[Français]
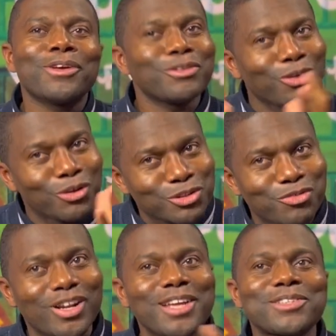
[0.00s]
donc je
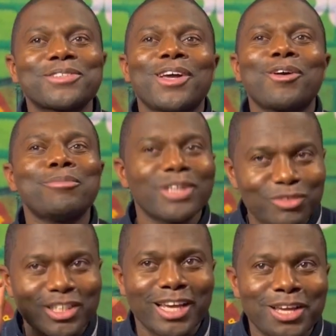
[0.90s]
vous laisse. Comme ça,
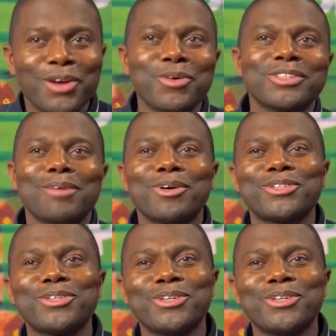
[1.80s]
vous irez constamment sur,